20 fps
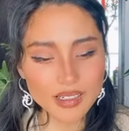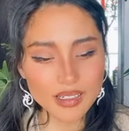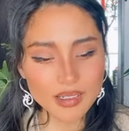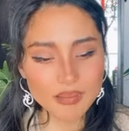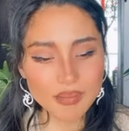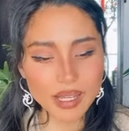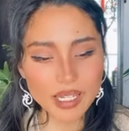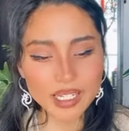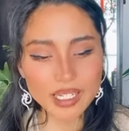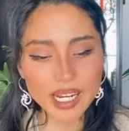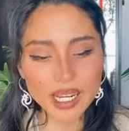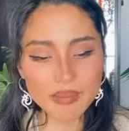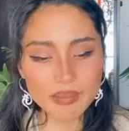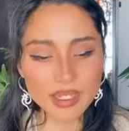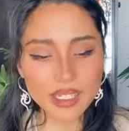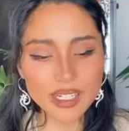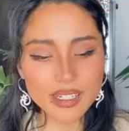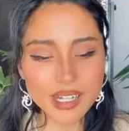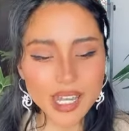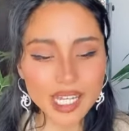まあ、ひらめ
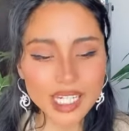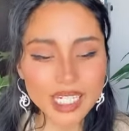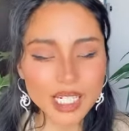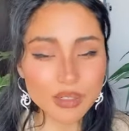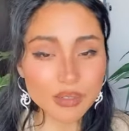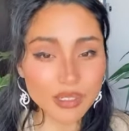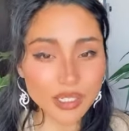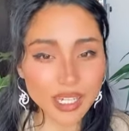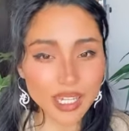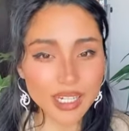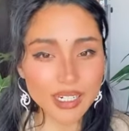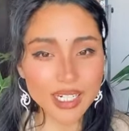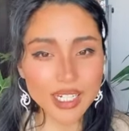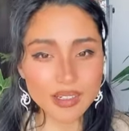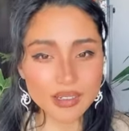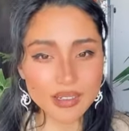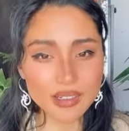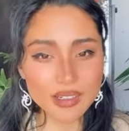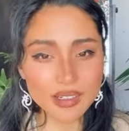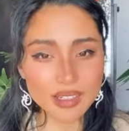きのアイデアを受け入れ
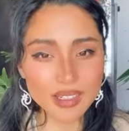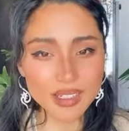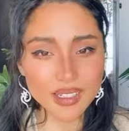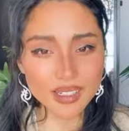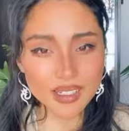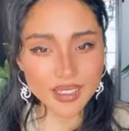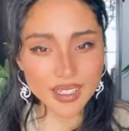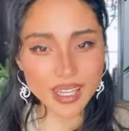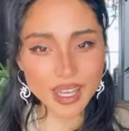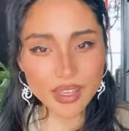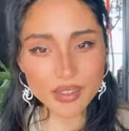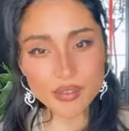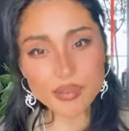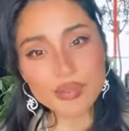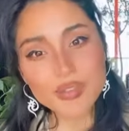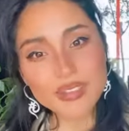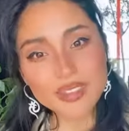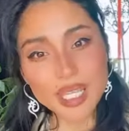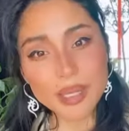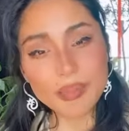るで
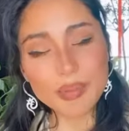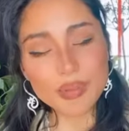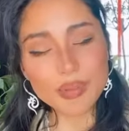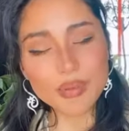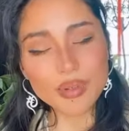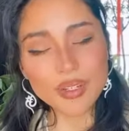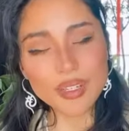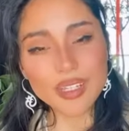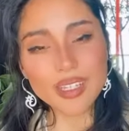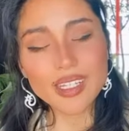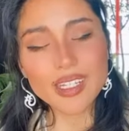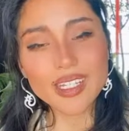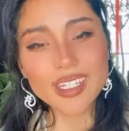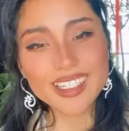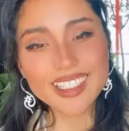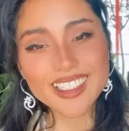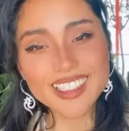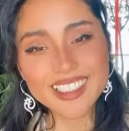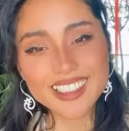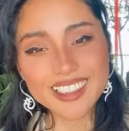step
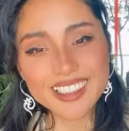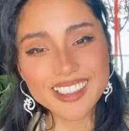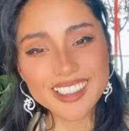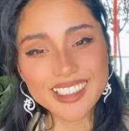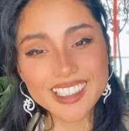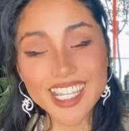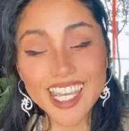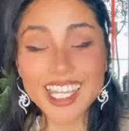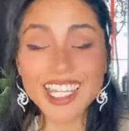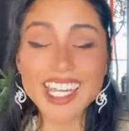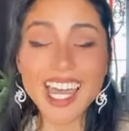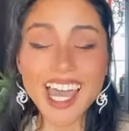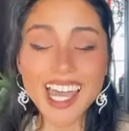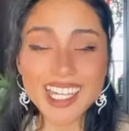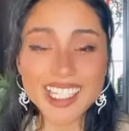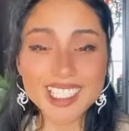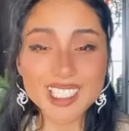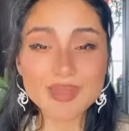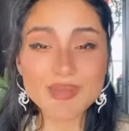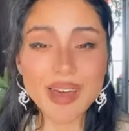3 is take
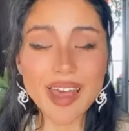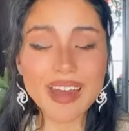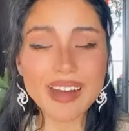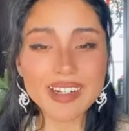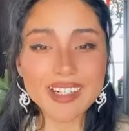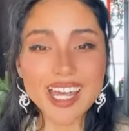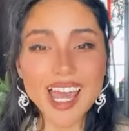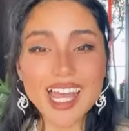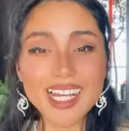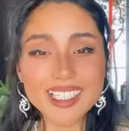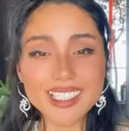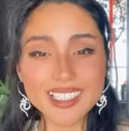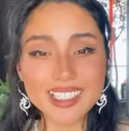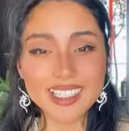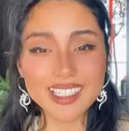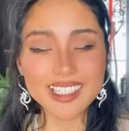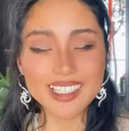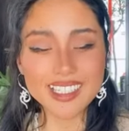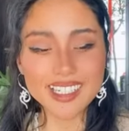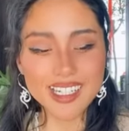inspired
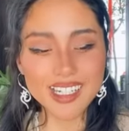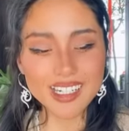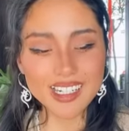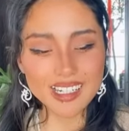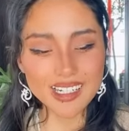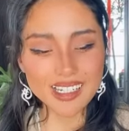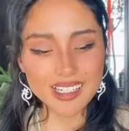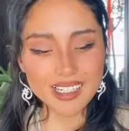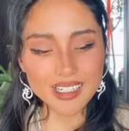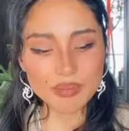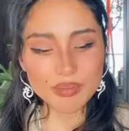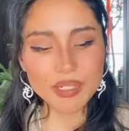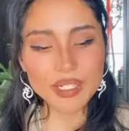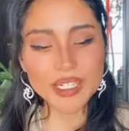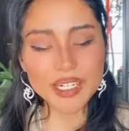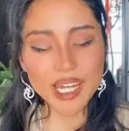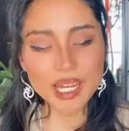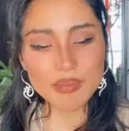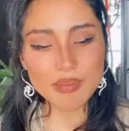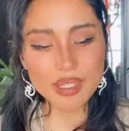action ひ
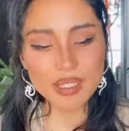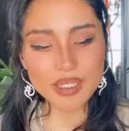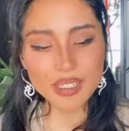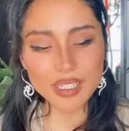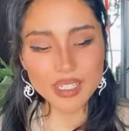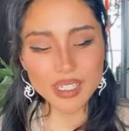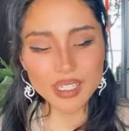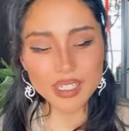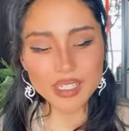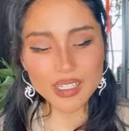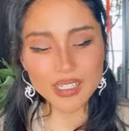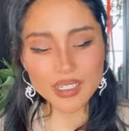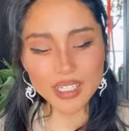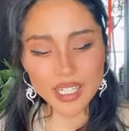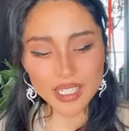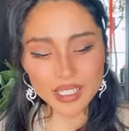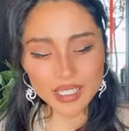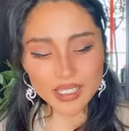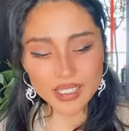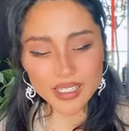らめき
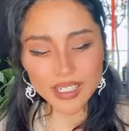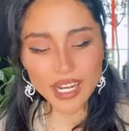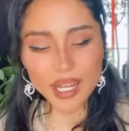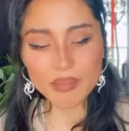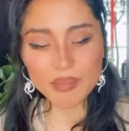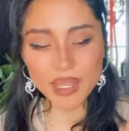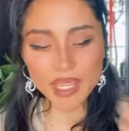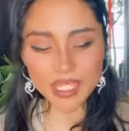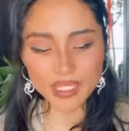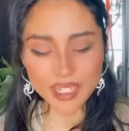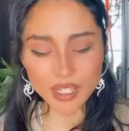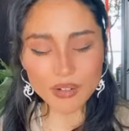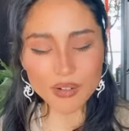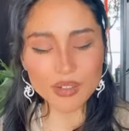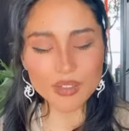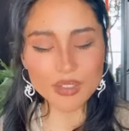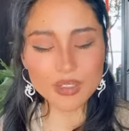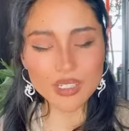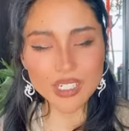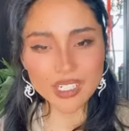にひらめいたこ
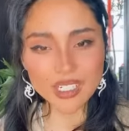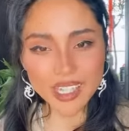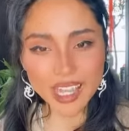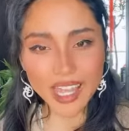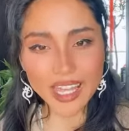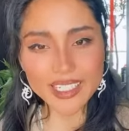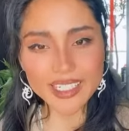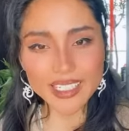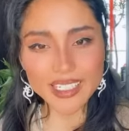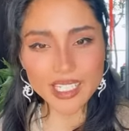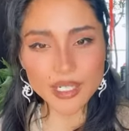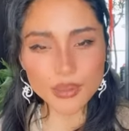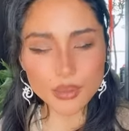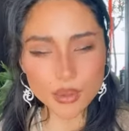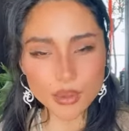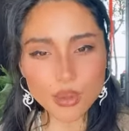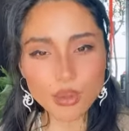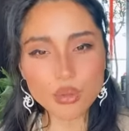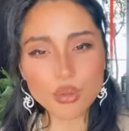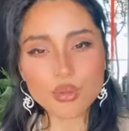とに対してちゃんと
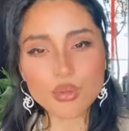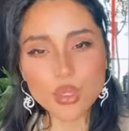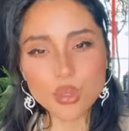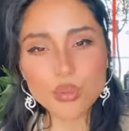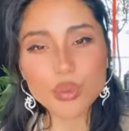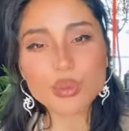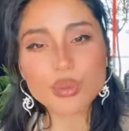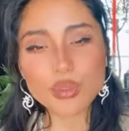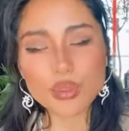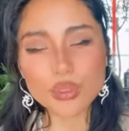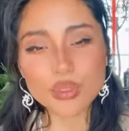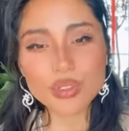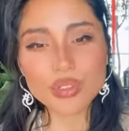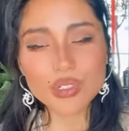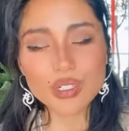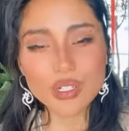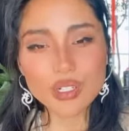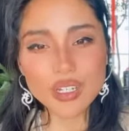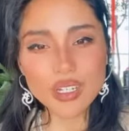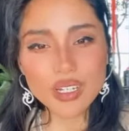行動をとる
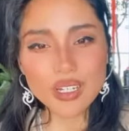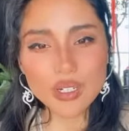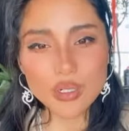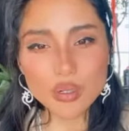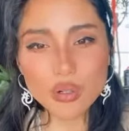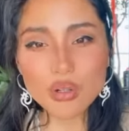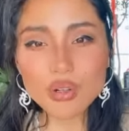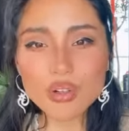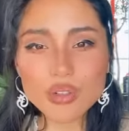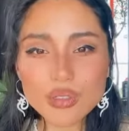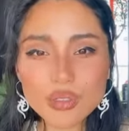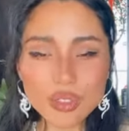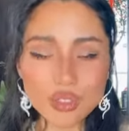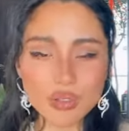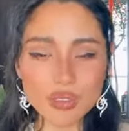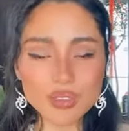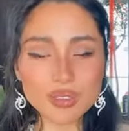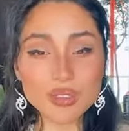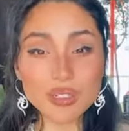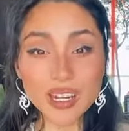行動
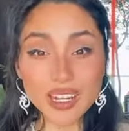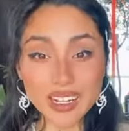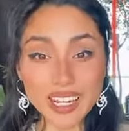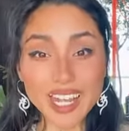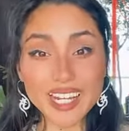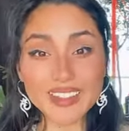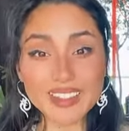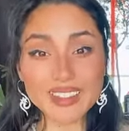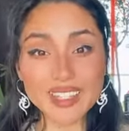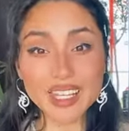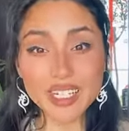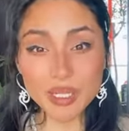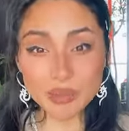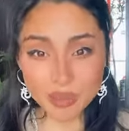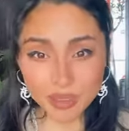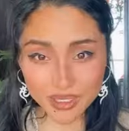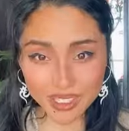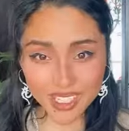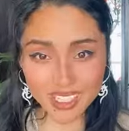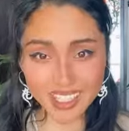を取らないと何
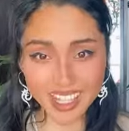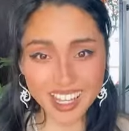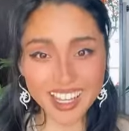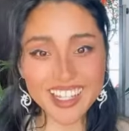も起きない